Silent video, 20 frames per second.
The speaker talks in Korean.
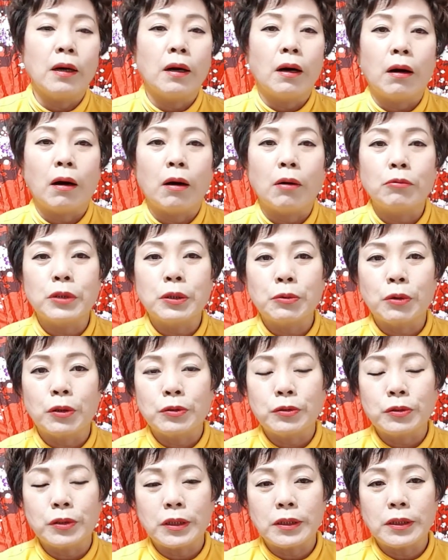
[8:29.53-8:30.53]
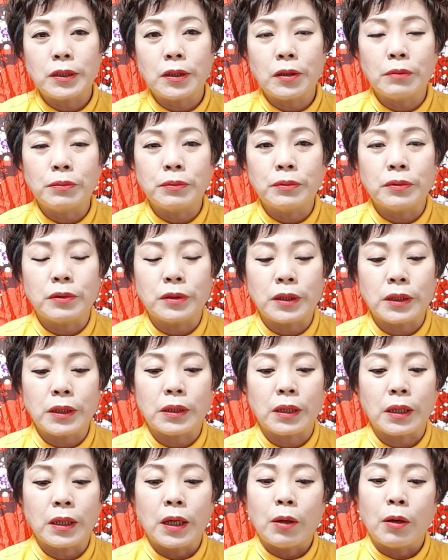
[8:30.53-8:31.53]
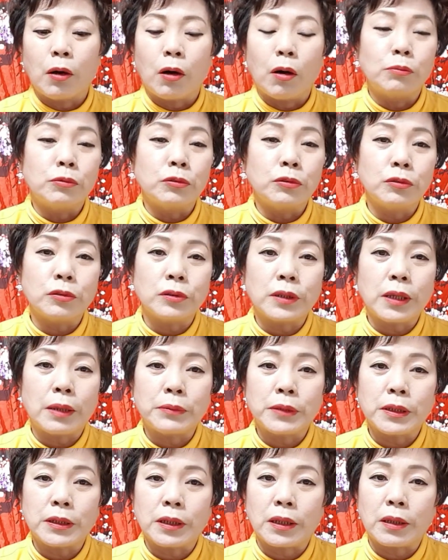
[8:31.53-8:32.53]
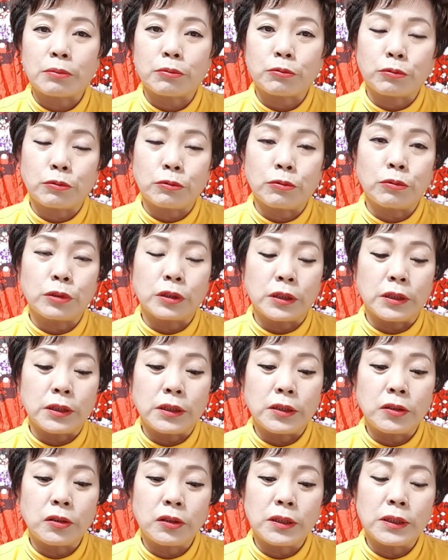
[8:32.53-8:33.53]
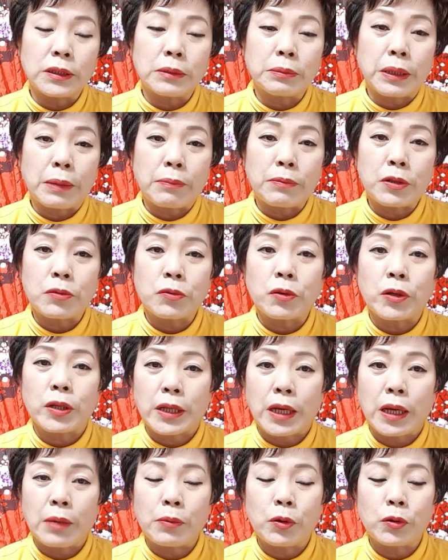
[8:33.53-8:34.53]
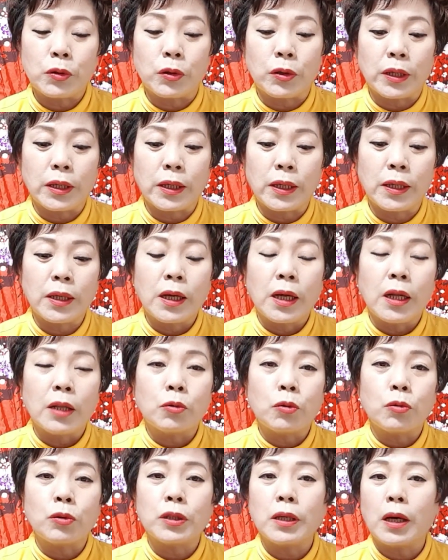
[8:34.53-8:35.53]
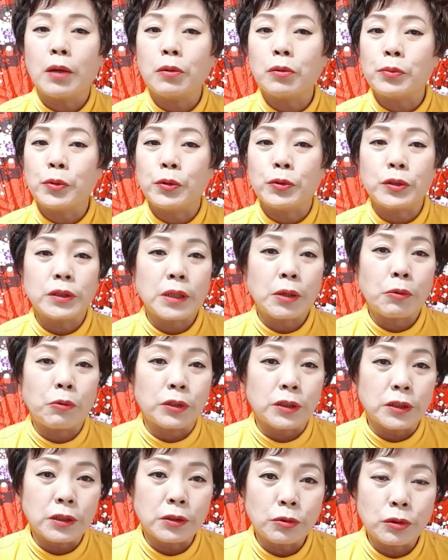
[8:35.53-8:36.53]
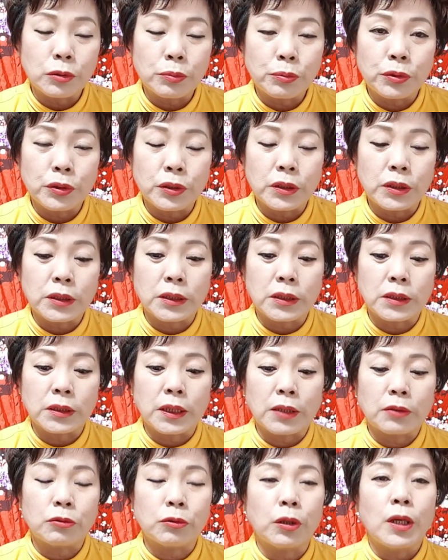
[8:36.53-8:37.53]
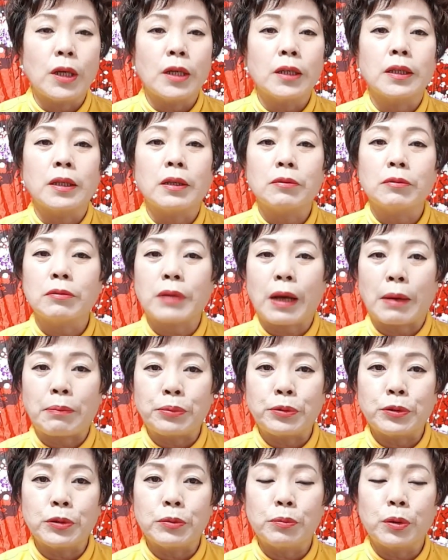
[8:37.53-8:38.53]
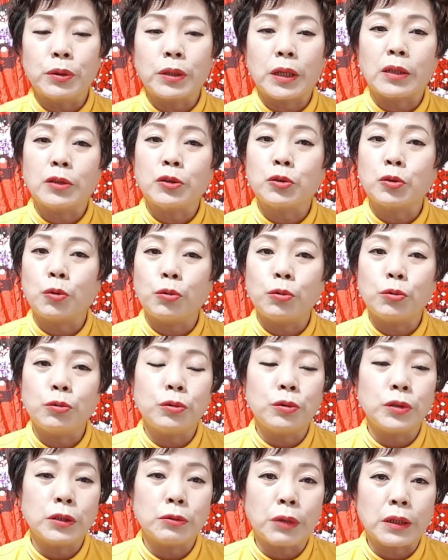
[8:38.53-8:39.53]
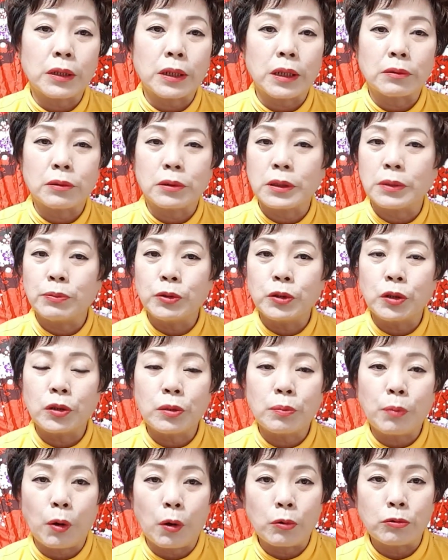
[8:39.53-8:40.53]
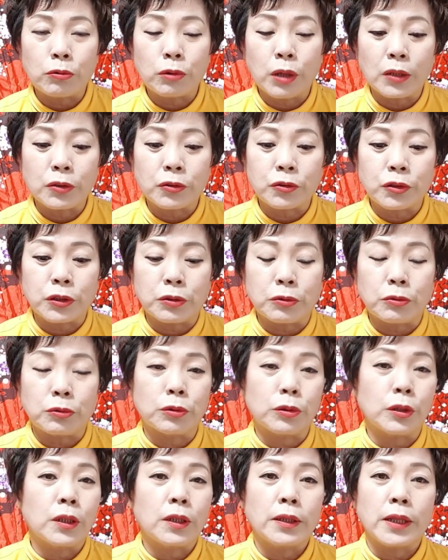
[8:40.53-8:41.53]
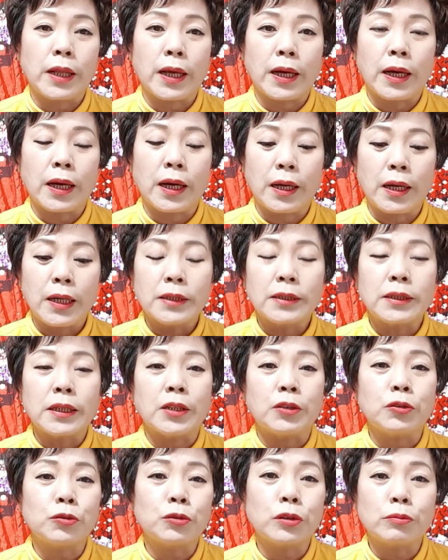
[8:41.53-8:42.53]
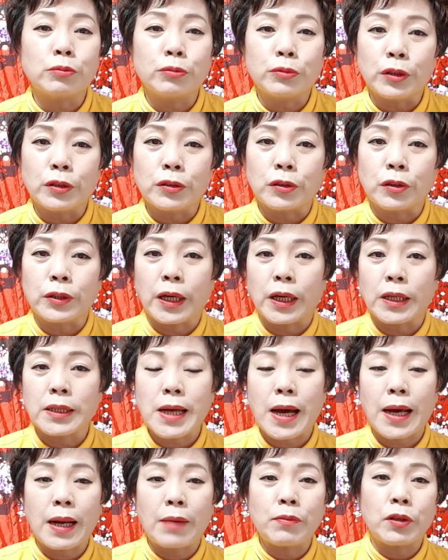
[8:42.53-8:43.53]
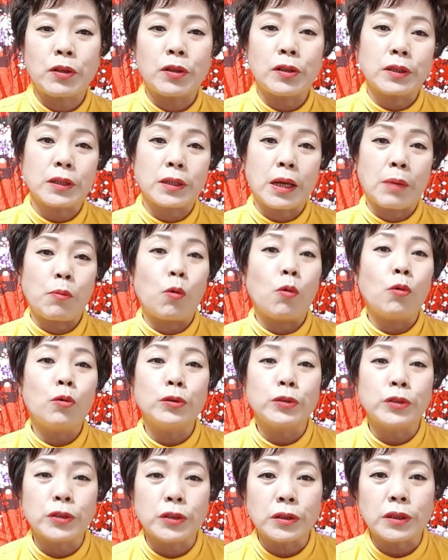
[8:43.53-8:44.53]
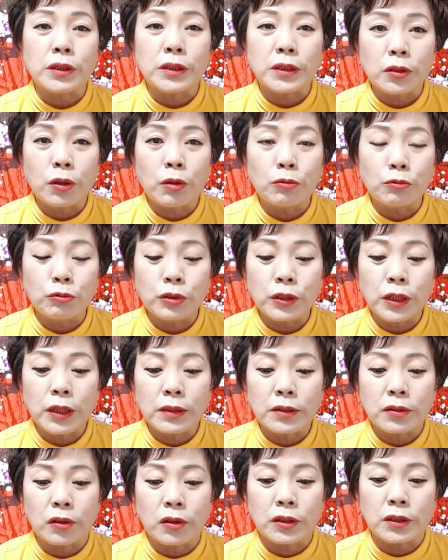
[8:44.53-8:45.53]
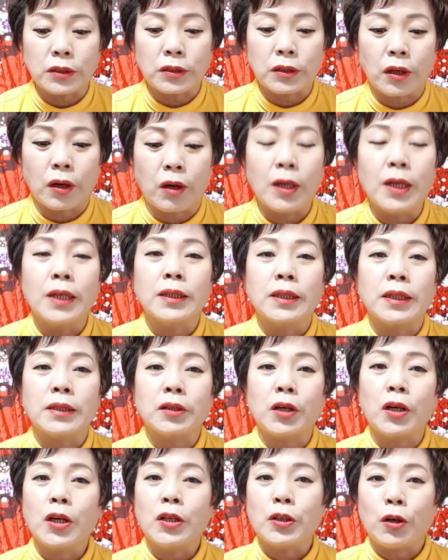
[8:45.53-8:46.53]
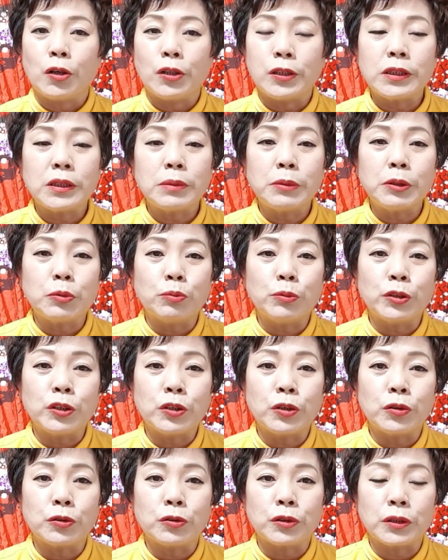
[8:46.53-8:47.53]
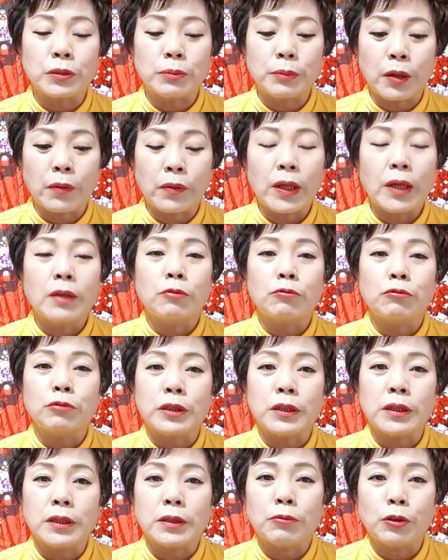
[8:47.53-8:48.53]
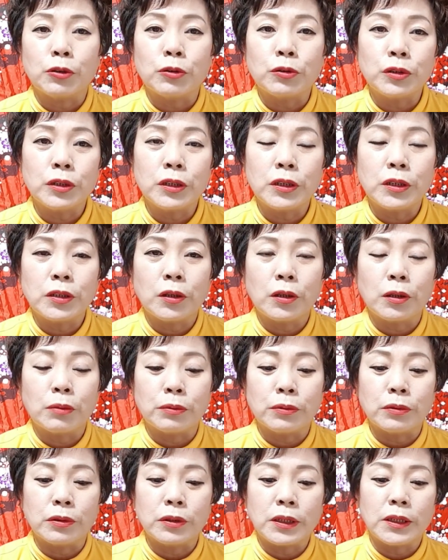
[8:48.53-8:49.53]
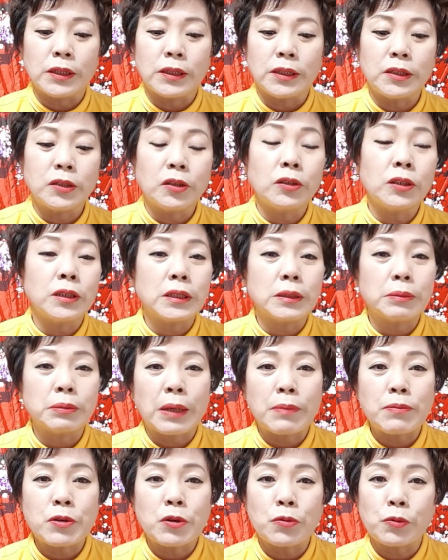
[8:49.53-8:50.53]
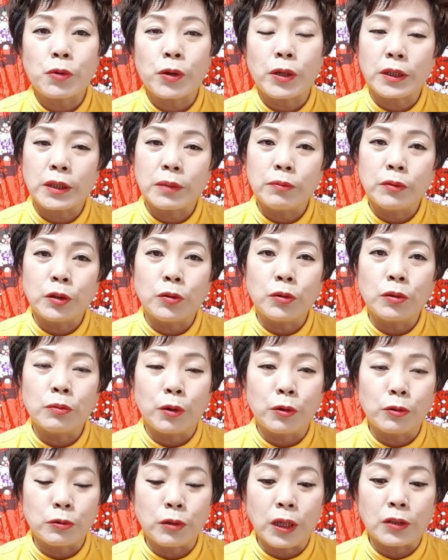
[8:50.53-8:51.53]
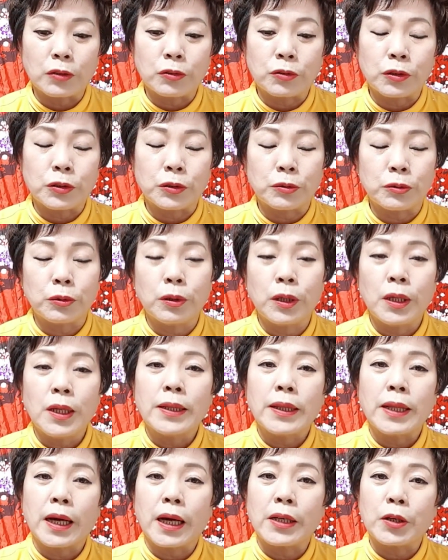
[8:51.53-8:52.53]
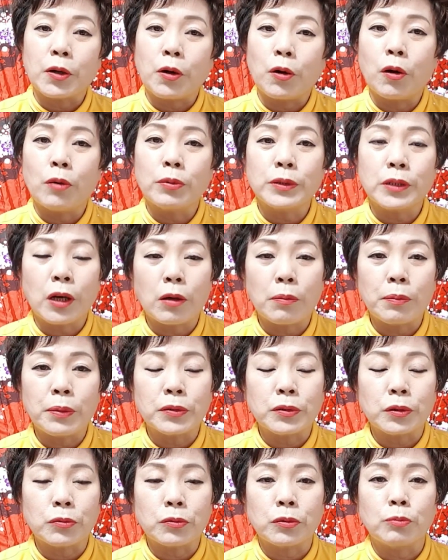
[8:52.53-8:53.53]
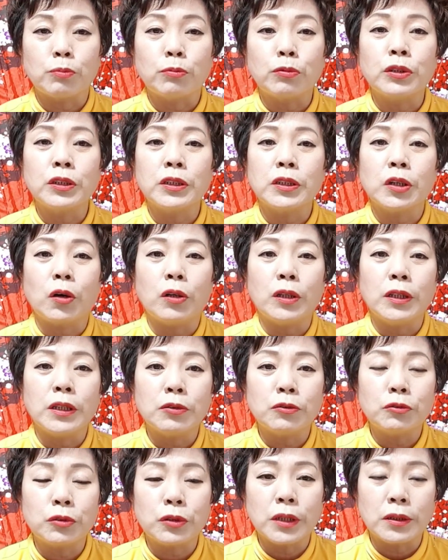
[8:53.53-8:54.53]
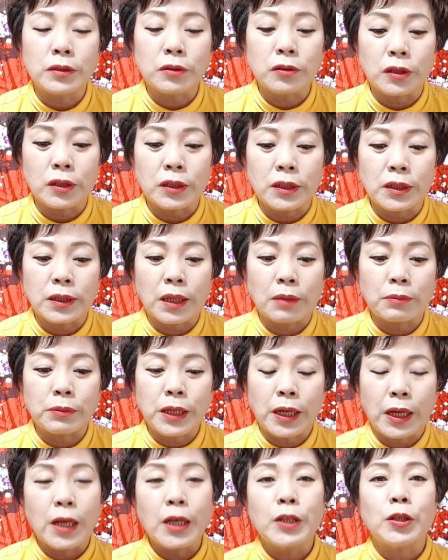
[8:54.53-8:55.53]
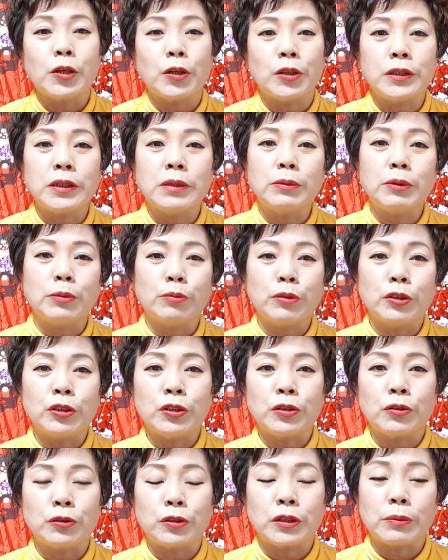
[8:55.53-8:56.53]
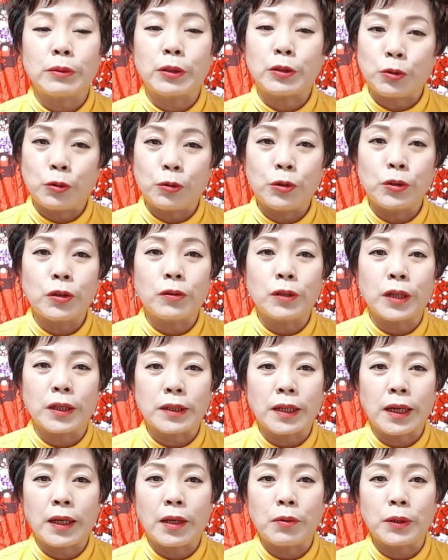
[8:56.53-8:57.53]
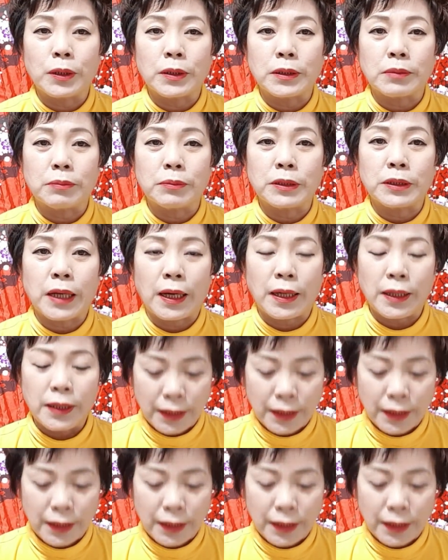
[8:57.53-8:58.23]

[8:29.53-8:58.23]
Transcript: 어, 우리 원숭이띠 여러분들이 어, 묵는 삼재라고 2023년도에 개면연에 토끼하고 묘신의 원진으로 부딪히긴 해도 그래도 나쁜 운보다는 좋은 운이 와닿고 금전을 벌고 갈 수 있고 내가 재주를 부려서 내가 사람들을 이렇게 모을 수 있는 이런 운세에 들어있어요. 그래서 열심히 움직여주시면 우리 원숭이띠 여러분들이 2 0 2 3년도에 금전도 벌고 갈 수 있고 내가 영업사업에서도 문이 열리는 수에 들어있기 때문에 열심히 움직여주시면 좋은 결과 따라오겠습니다.